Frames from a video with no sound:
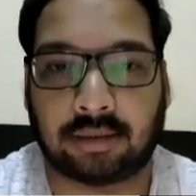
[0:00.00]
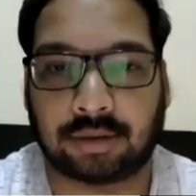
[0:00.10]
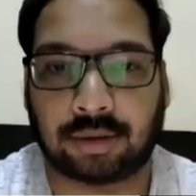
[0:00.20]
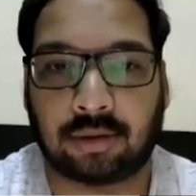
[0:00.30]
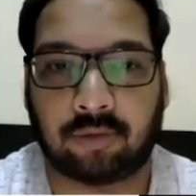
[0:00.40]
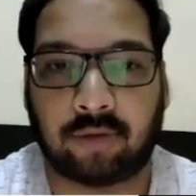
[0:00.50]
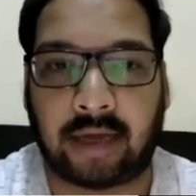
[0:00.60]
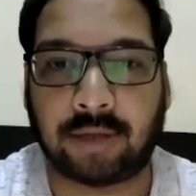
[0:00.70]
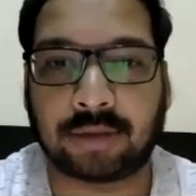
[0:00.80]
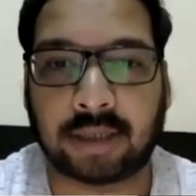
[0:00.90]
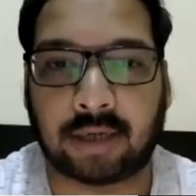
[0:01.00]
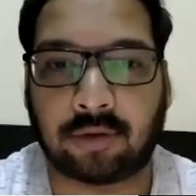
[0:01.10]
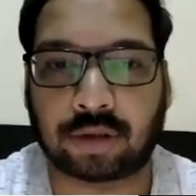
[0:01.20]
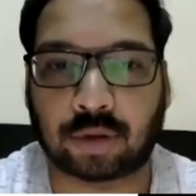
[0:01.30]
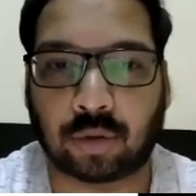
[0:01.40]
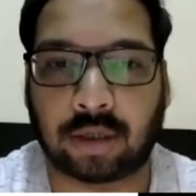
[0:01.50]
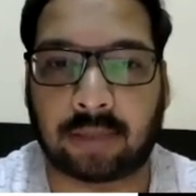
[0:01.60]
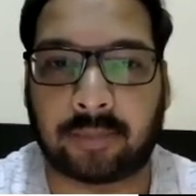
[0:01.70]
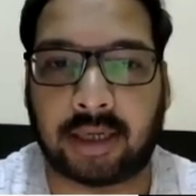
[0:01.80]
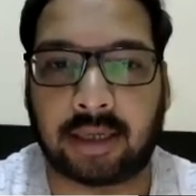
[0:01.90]
जो वैल्यूज हैं वो स्टोर
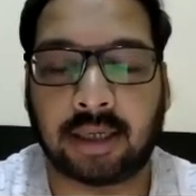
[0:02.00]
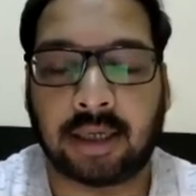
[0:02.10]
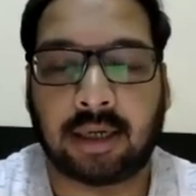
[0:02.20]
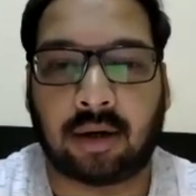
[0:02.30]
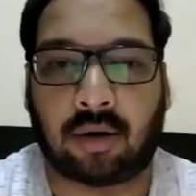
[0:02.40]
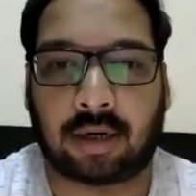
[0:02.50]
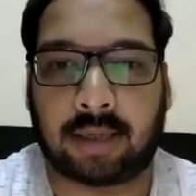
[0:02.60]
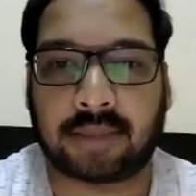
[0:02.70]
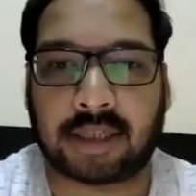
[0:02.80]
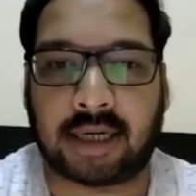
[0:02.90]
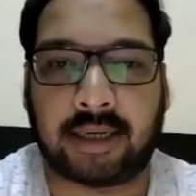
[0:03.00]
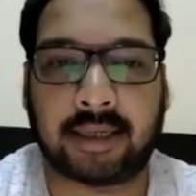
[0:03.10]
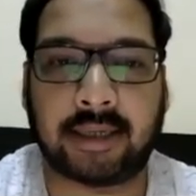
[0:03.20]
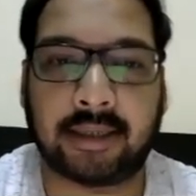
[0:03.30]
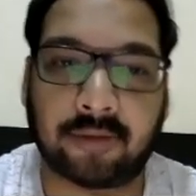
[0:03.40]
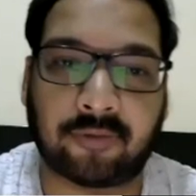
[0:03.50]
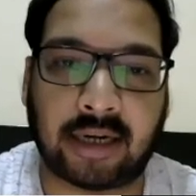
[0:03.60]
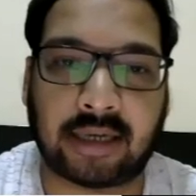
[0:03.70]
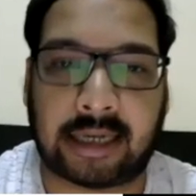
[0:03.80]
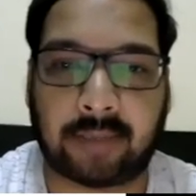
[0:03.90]
कर पाएं और हम चाहें कि
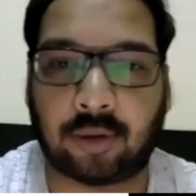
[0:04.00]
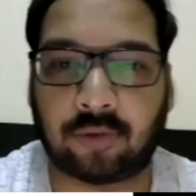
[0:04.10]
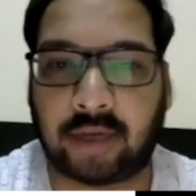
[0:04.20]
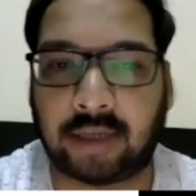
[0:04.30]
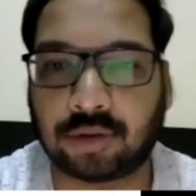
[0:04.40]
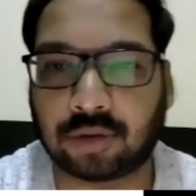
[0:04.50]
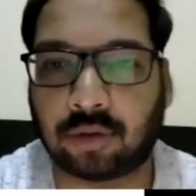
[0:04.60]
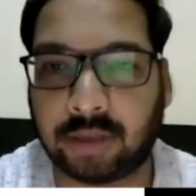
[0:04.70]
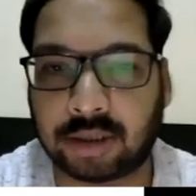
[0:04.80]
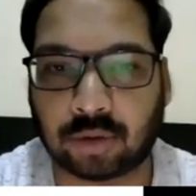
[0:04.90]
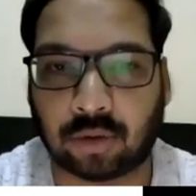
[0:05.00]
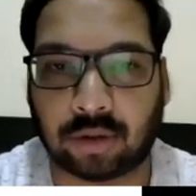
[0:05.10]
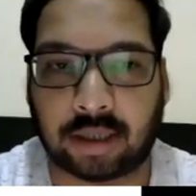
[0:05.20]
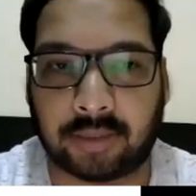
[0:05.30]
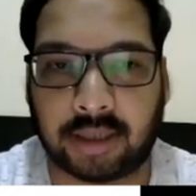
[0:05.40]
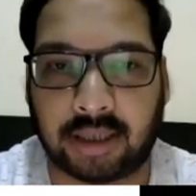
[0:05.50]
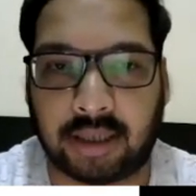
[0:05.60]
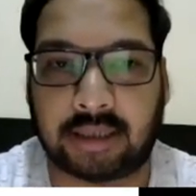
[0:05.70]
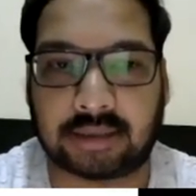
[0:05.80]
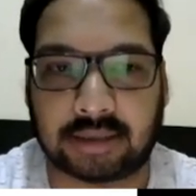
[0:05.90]
डिफरेंट टाइप ऑफ वैल्यूज को भी स्टोर कर पाएं
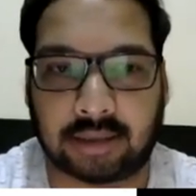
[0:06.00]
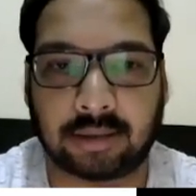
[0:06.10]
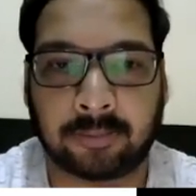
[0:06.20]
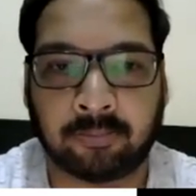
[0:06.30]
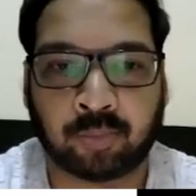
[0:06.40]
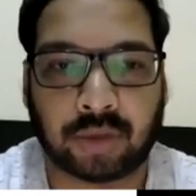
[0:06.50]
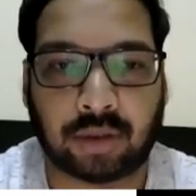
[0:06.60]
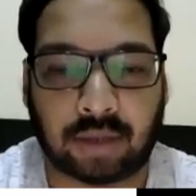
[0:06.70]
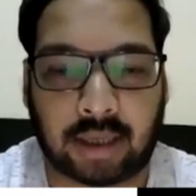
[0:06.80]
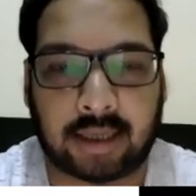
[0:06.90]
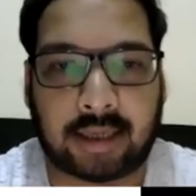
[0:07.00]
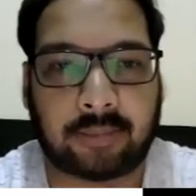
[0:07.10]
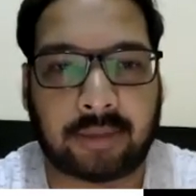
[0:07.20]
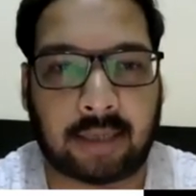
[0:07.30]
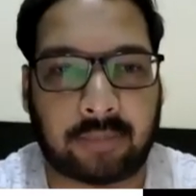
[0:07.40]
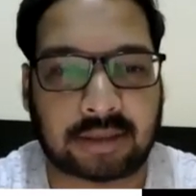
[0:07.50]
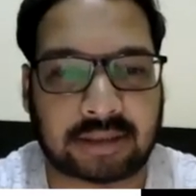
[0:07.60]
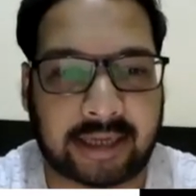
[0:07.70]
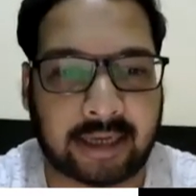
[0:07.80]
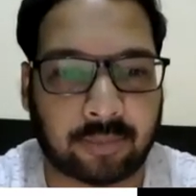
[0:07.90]
एक साथ तो अगर आप यहाँ पर
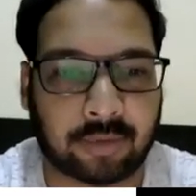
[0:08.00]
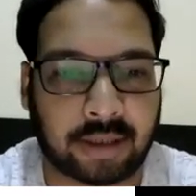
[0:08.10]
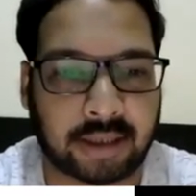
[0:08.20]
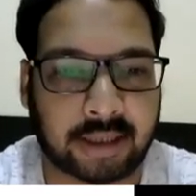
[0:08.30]
सेकेंड पॉइंट